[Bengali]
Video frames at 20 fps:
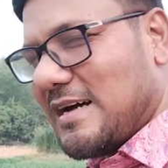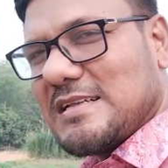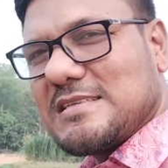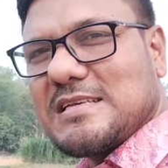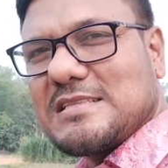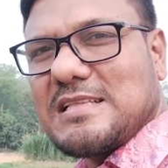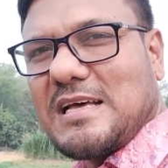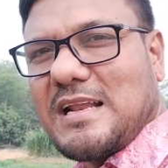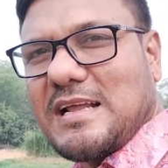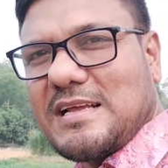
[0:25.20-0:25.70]

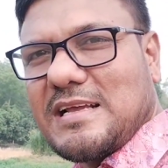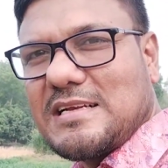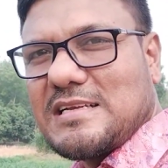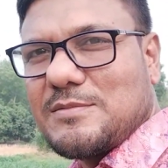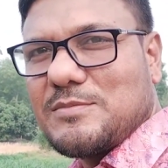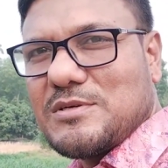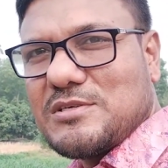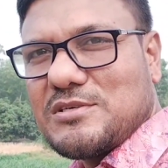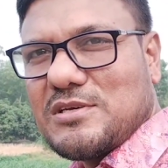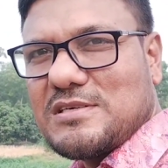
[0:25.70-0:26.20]
আচ্ছা তার আগে
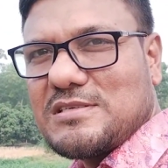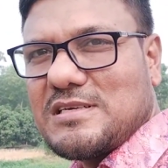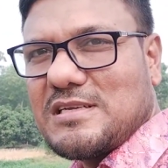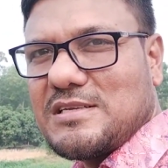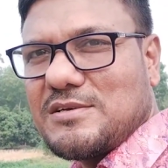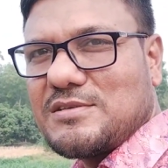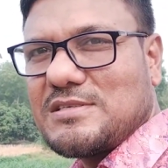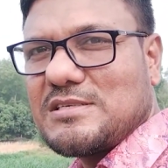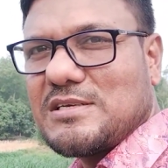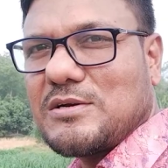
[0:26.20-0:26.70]
একটি বিষয়
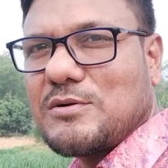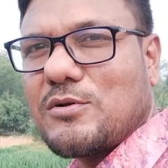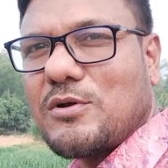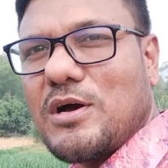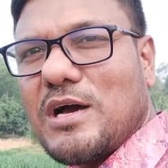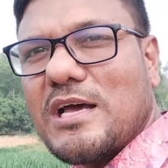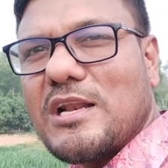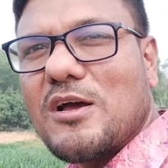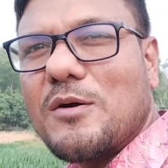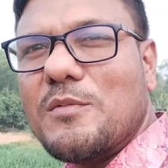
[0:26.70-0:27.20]
সেটি হচ্ছে
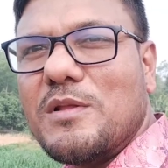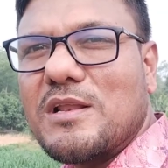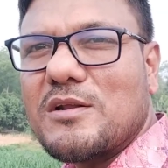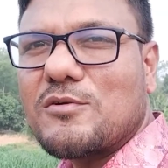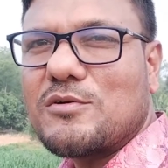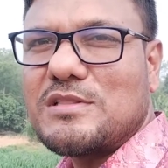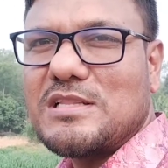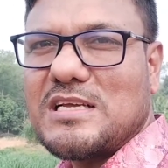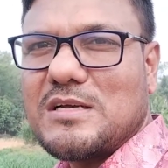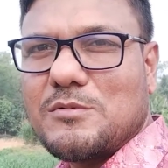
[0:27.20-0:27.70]
ক্রয়
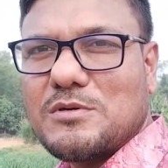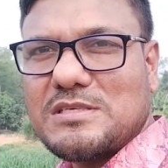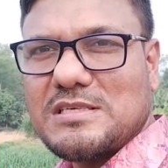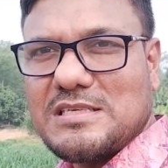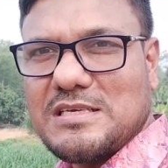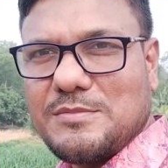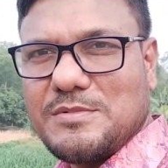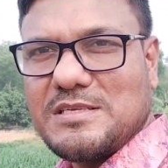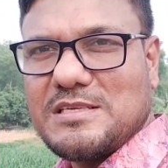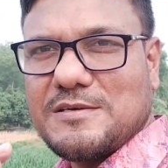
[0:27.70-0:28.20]
রেয়ামিলের কোন দিকে
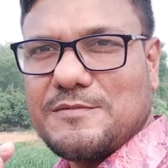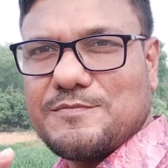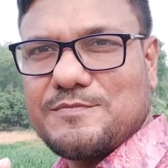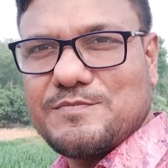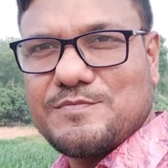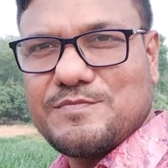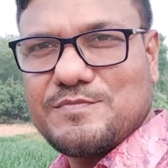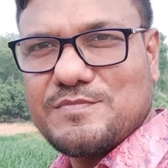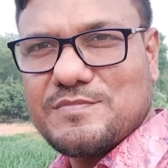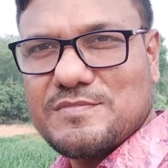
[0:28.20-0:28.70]
বসে ডেবিটে
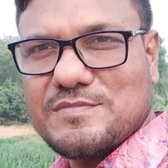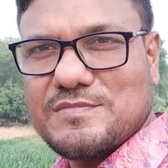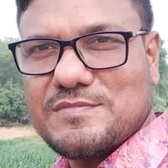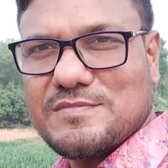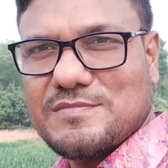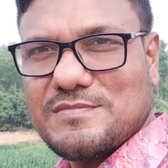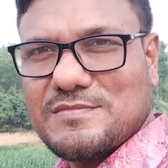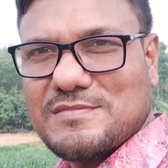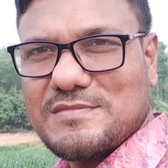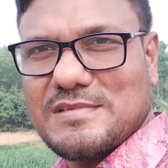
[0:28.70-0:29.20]

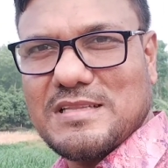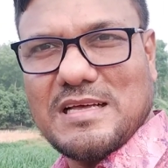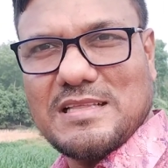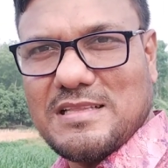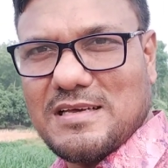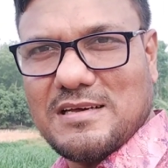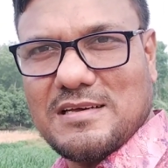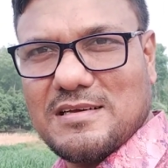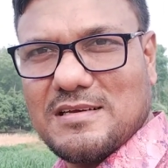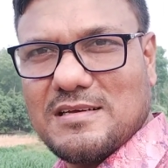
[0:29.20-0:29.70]

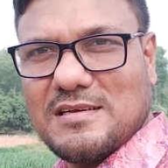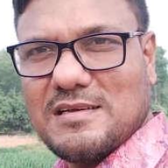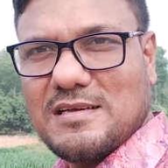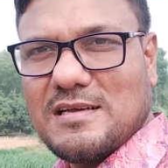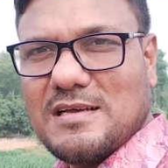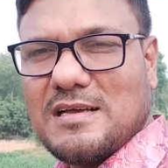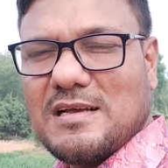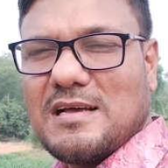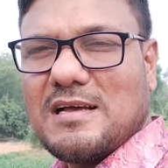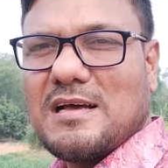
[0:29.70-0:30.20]
তাই না
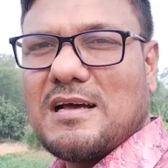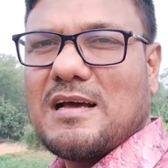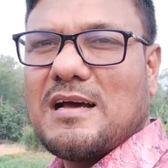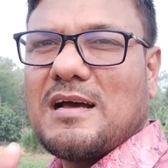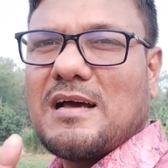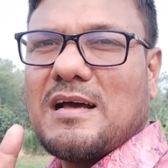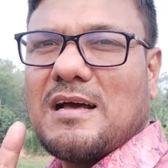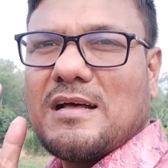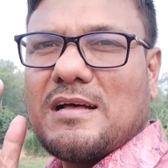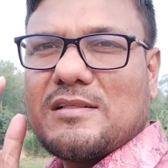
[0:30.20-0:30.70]

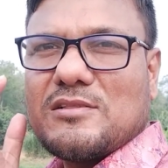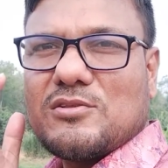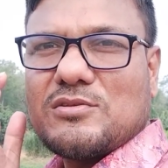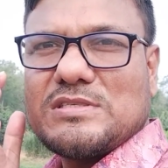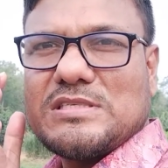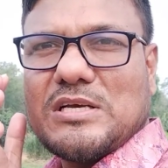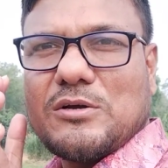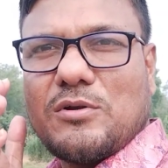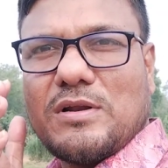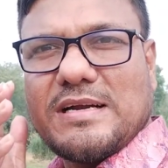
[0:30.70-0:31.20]

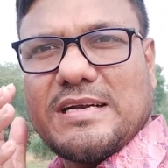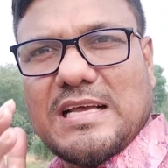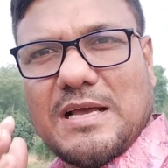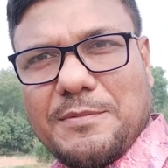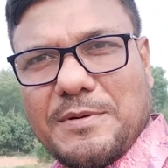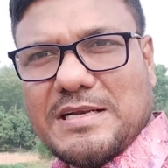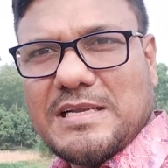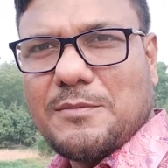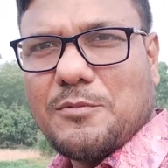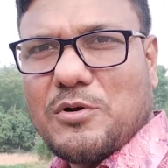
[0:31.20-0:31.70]
তো যেগুলি
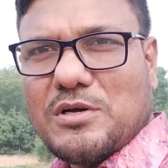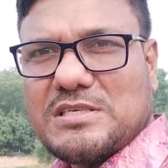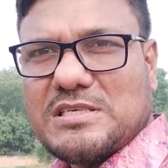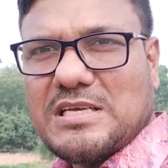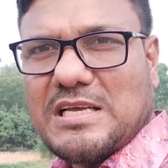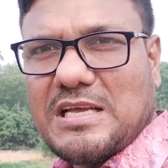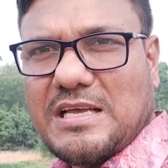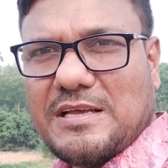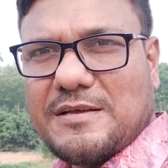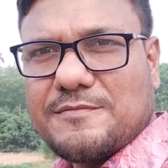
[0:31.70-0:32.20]
ডেবিটে
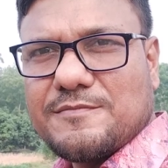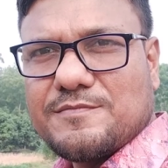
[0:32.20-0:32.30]
বসে